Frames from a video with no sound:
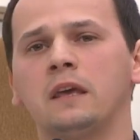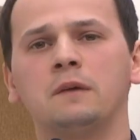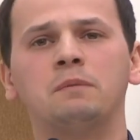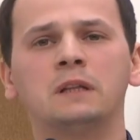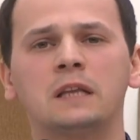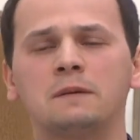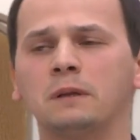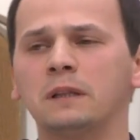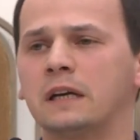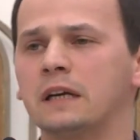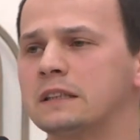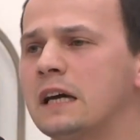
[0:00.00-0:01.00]
И была и
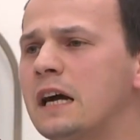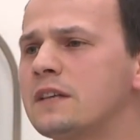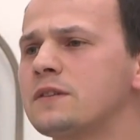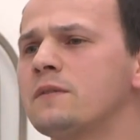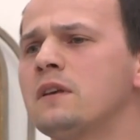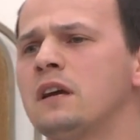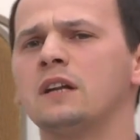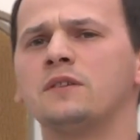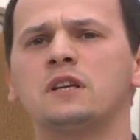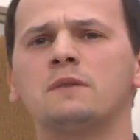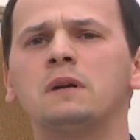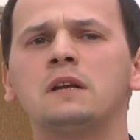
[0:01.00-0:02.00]
благодать, и
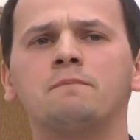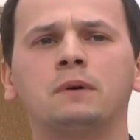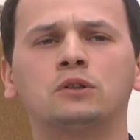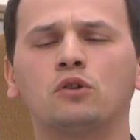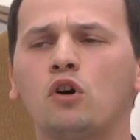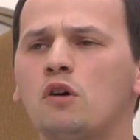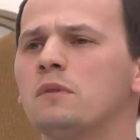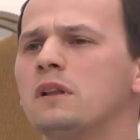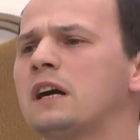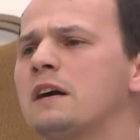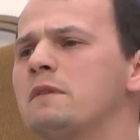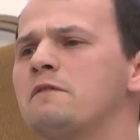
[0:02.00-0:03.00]
все были под
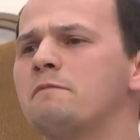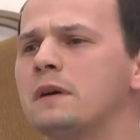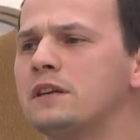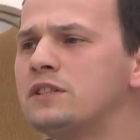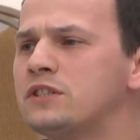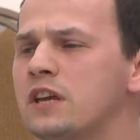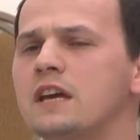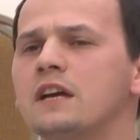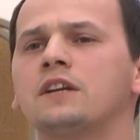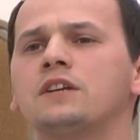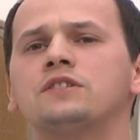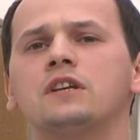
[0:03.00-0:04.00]
облаком, и в Моисее
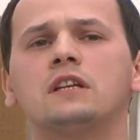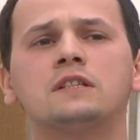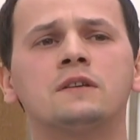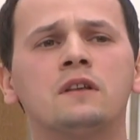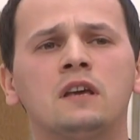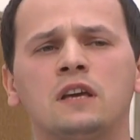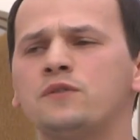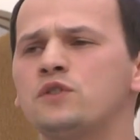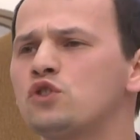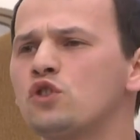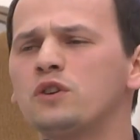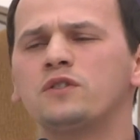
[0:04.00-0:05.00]
крестились, и
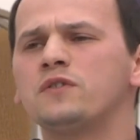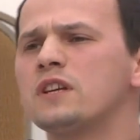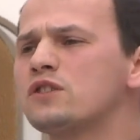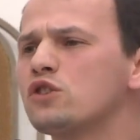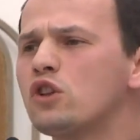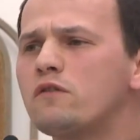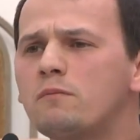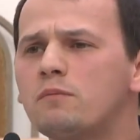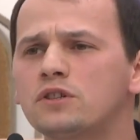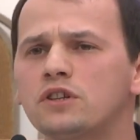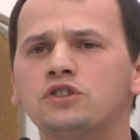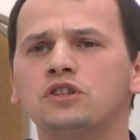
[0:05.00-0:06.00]
все, и все Слово
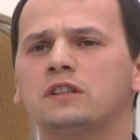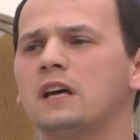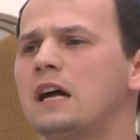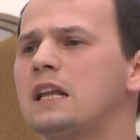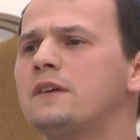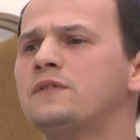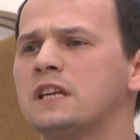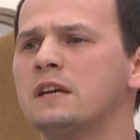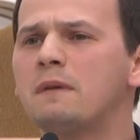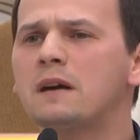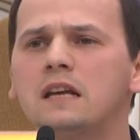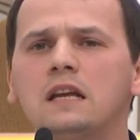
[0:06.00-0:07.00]
Божье читали, и
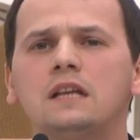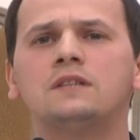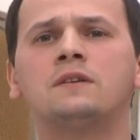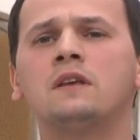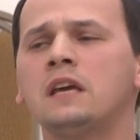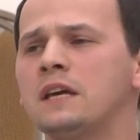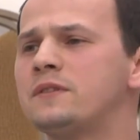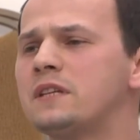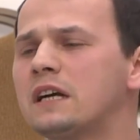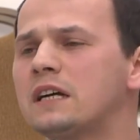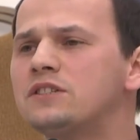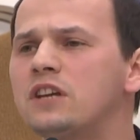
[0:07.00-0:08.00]
все молились, и
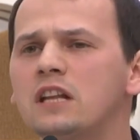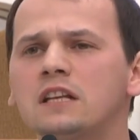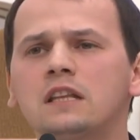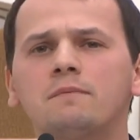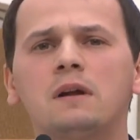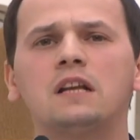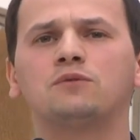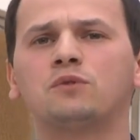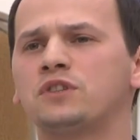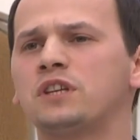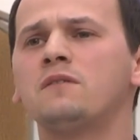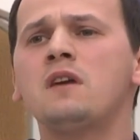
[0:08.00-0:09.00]
все ходили на
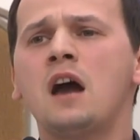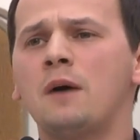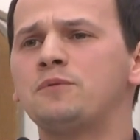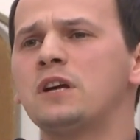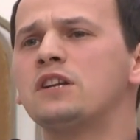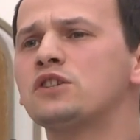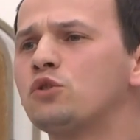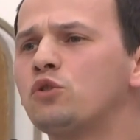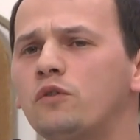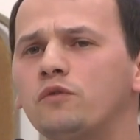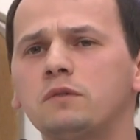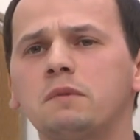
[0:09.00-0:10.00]
молитву, все общались с
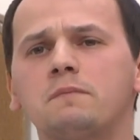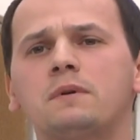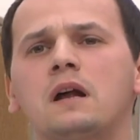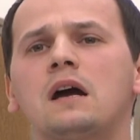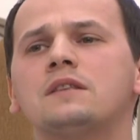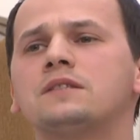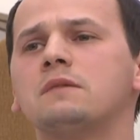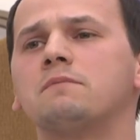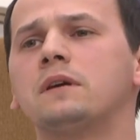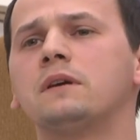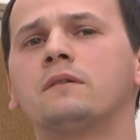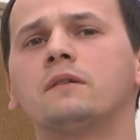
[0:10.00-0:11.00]
духовными
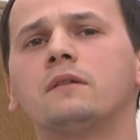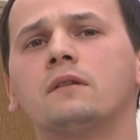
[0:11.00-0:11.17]
братьями.